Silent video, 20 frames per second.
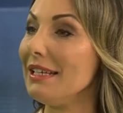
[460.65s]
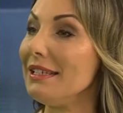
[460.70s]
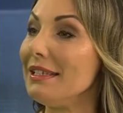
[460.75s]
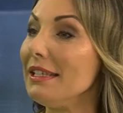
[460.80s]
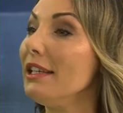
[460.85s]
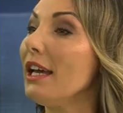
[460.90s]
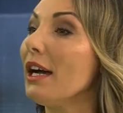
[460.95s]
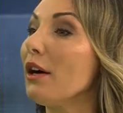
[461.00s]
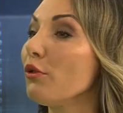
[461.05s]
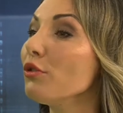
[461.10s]

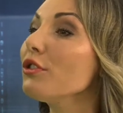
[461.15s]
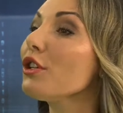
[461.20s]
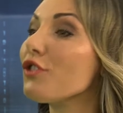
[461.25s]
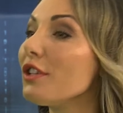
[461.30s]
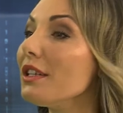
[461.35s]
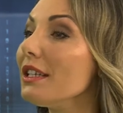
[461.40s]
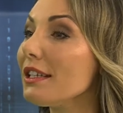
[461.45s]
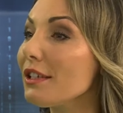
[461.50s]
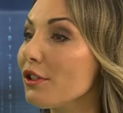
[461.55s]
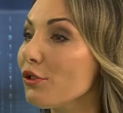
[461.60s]
die ja
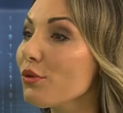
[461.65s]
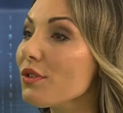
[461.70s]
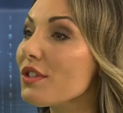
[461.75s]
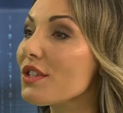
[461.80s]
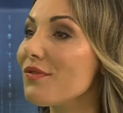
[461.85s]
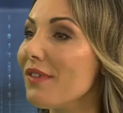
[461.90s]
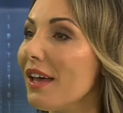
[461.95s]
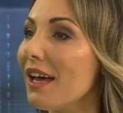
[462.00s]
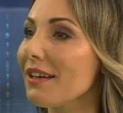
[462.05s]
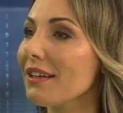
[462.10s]
unterschiedlich
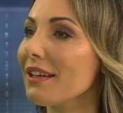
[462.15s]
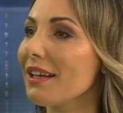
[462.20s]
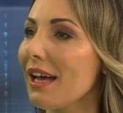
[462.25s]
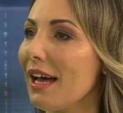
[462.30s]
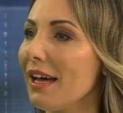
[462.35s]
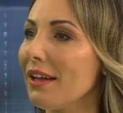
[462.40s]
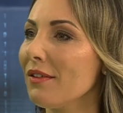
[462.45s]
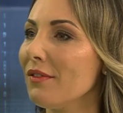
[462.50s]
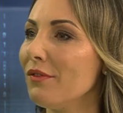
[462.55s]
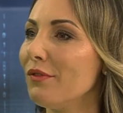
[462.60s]
genutzt werden
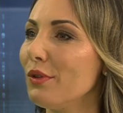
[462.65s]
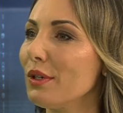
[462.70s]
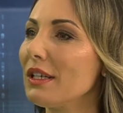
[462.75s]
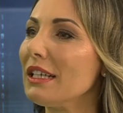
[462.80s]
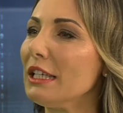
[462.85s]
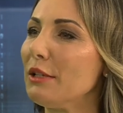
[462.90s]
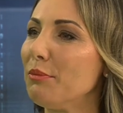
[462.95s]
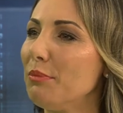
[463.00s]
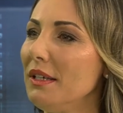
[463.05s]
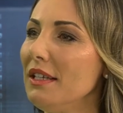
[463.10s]
kann,
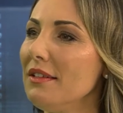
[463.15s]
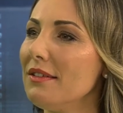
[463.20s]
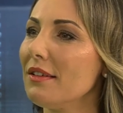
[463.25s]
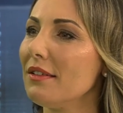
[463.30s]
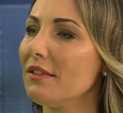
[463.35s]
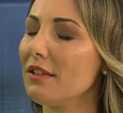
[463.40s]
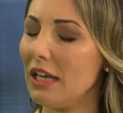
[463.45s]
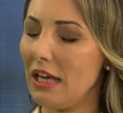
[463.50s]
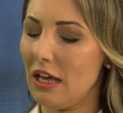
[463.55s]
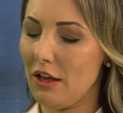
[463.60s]
wirklich
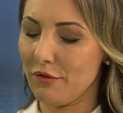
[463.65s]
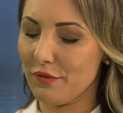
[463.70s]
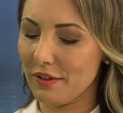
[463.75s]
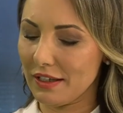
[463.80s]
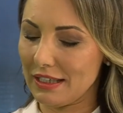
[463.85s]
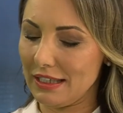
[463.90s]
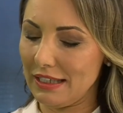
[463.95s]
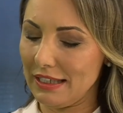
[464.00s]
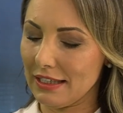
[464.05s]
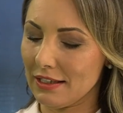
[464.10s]
bietet,
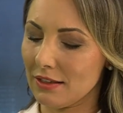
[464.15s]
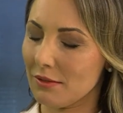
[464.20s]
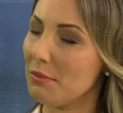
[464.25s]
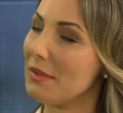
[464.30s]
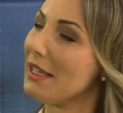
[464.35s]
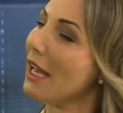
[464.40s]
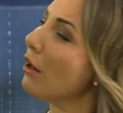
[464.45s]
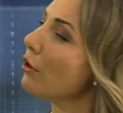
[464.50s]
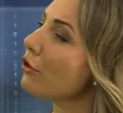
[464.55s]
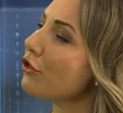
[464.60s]
verglichen
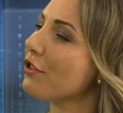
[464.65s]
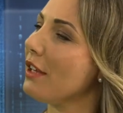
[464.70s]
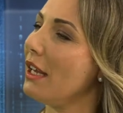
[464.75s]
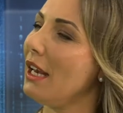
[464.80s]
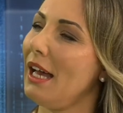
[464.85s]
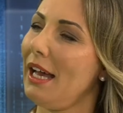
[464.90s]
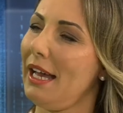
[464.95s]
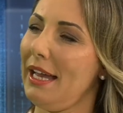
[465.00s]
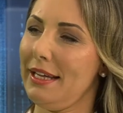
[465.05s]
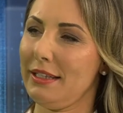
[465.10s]
mit
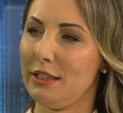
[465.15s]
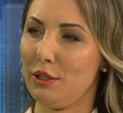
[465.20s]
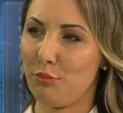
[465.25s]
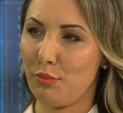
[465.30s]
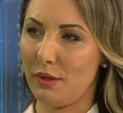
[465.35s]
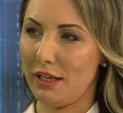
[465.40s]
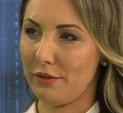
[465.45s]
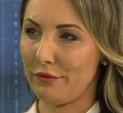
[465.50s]
ausstellereigenen